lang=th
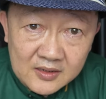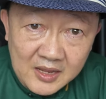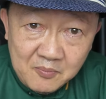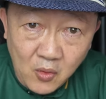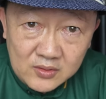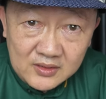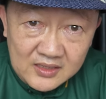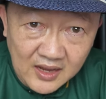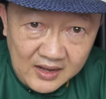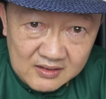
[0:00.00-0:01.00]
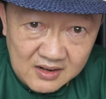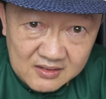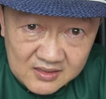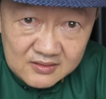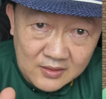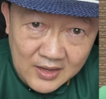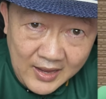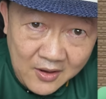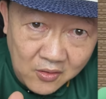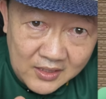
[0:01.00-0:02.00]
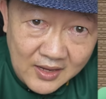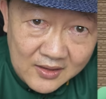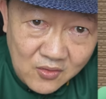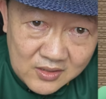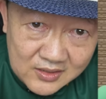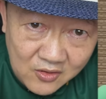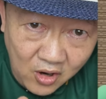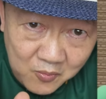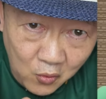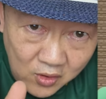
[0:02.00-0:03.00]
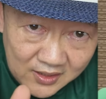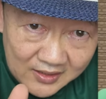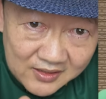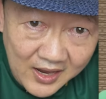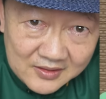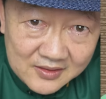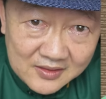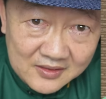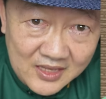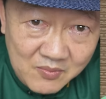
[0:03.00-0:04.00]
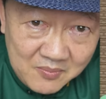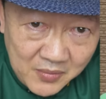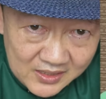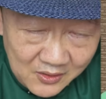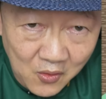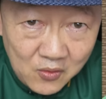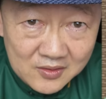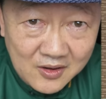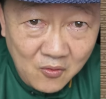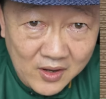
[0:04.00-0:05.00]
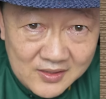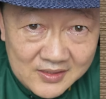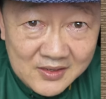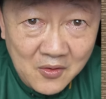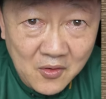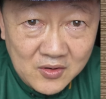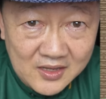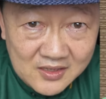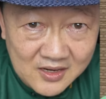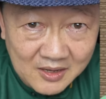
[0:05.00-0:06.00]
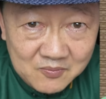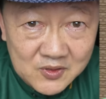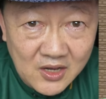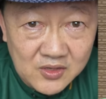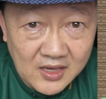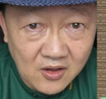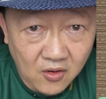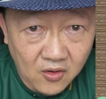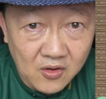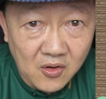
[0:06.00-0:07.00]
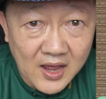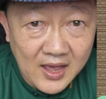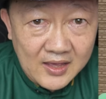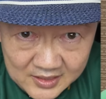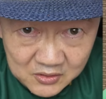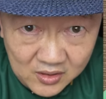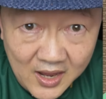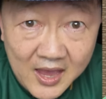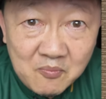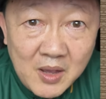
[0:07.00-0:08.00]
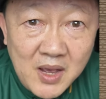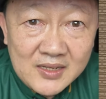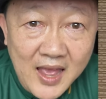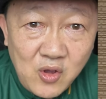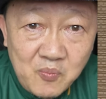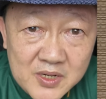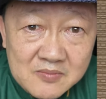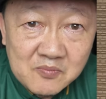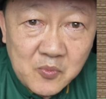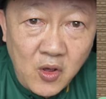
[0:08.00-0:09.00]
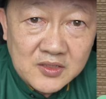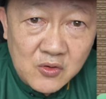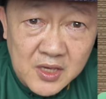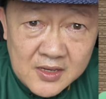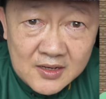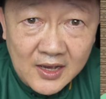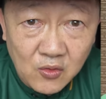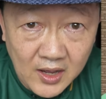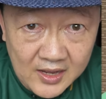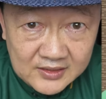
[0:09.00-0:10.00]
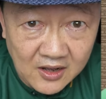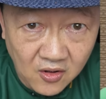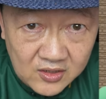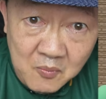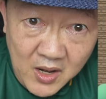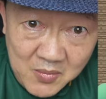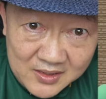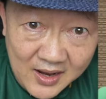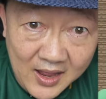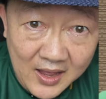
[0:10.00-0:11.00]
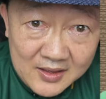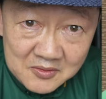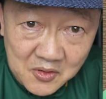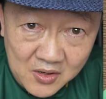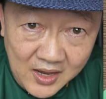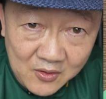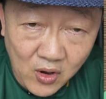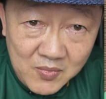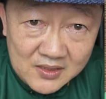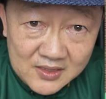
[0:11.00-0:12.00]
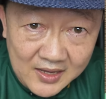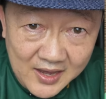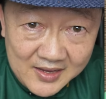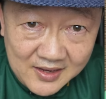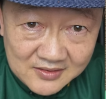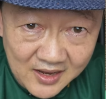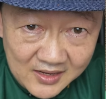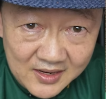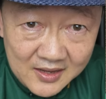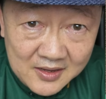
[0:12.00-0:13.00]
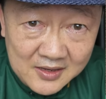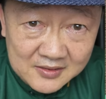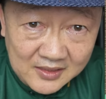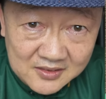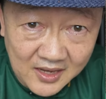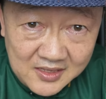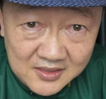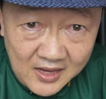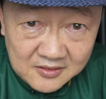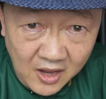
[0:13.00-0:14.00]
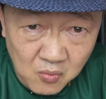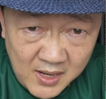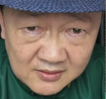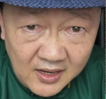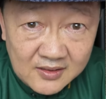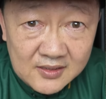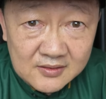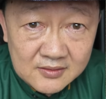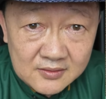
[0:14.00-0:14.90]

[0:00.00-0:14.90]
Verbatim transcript: ได้โพสต์นิทานเรื่องหนึ่งเนื้อหาของนิทานก็คือ ครอบครัวทาซานที่ไม่เปิดโลกวันหนึ่งก็ได้เจอกับเจ้าหญิงออโรราในตอนแรกพระมันดาก็ปลื้มเพราะเจ้าหญิงเข้าหาตลอดพระมันดาต้องการความมั่นใจให้ทาซานเนี่ยตัดใจจากสาวมั่นท่านหนึ่ง